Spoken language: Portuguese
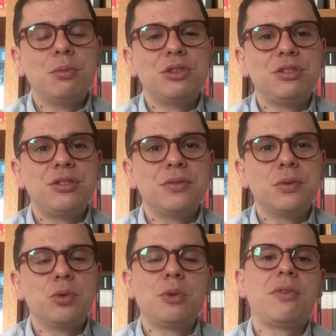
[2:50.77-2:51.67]
objetivo
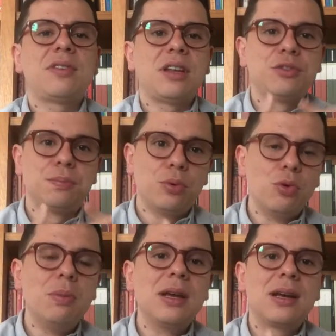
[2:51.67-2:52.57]
numa universidade
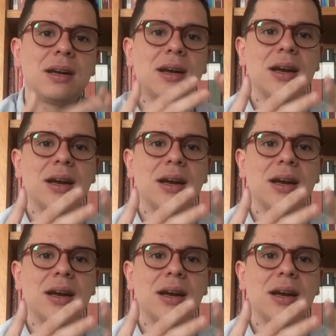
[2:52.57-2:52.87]
pública,